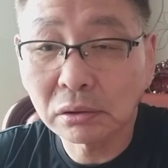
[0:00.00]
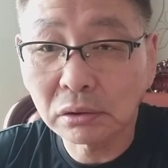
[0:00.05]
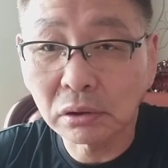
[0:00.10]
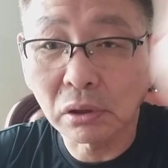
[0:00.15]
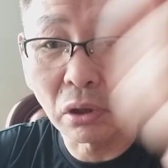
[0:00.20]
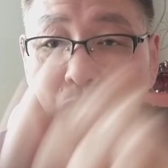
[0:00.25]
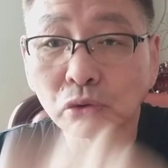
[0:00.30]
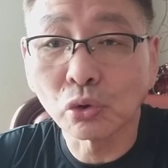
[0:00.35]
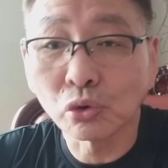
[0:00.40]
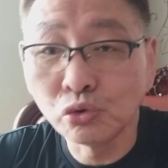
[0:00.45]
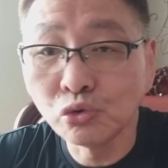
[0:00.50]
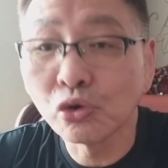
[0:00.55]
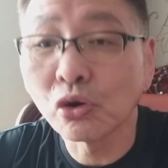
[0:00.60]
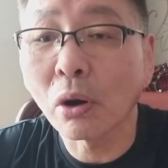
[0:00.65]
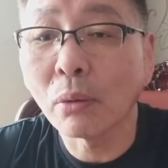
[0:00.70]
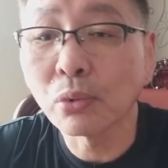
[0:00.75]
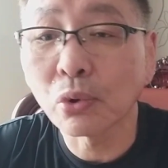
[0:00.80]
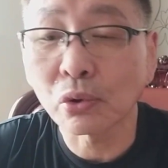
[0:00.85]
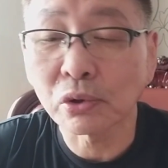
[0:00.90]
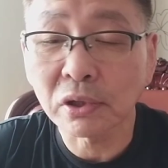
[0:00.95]
거기도
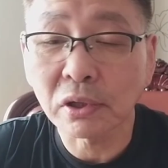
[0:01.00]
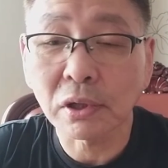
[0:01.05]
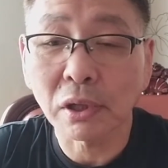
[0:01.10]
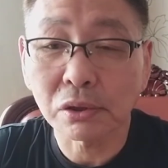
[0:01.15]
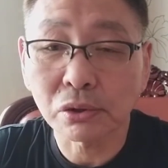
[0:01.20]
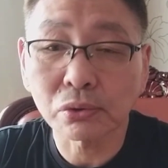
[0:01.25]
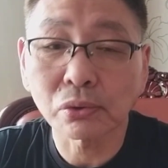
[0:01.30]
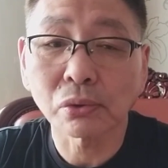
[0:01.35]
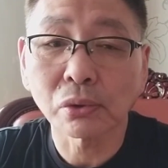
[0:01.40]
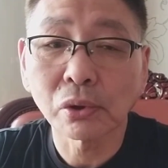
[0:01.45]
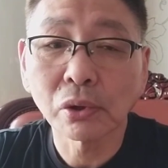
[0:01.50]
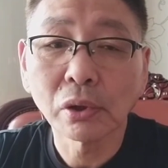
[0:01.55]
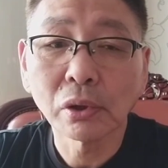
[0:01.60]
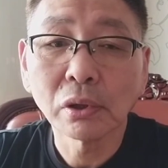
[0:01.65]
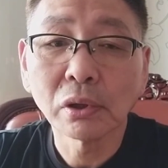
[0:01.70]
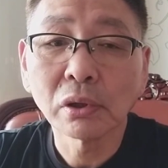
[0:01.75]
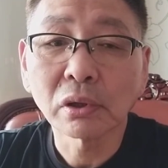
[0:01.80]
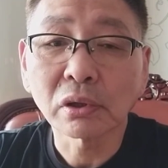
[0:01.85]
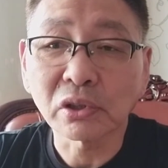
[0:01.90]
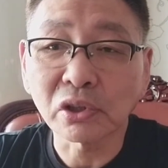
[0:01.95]
유럽으로 들어가죠.
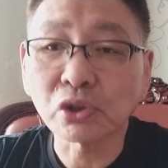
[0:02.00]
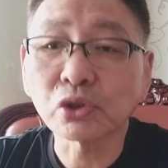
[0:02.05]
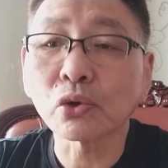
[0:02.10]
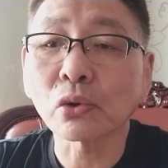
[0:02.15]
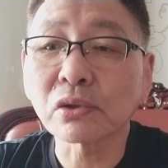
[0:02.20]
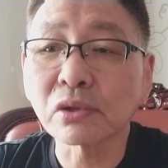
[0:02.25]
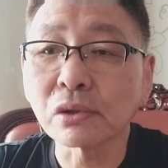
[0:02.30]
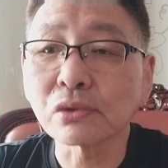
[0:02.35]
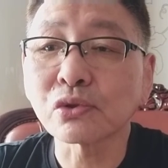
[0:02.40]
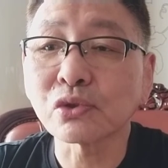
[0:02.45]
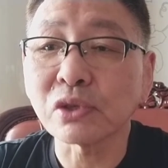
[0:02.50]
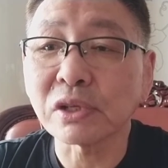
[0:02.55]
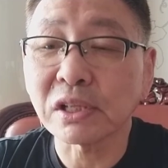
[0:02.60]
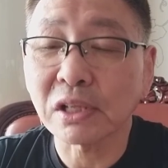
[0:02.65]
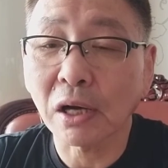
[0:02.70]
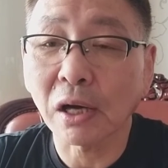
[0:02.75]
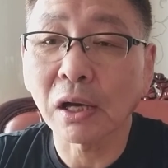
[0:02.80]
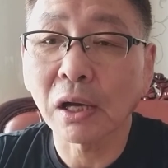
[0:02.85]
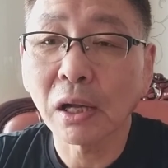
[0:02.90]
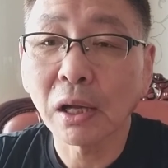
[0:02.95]
그쪽
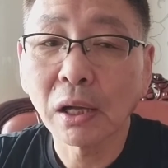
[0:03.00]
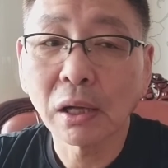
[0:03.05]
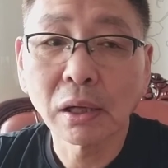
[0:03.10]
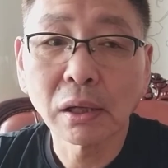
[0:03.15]
선수들이다.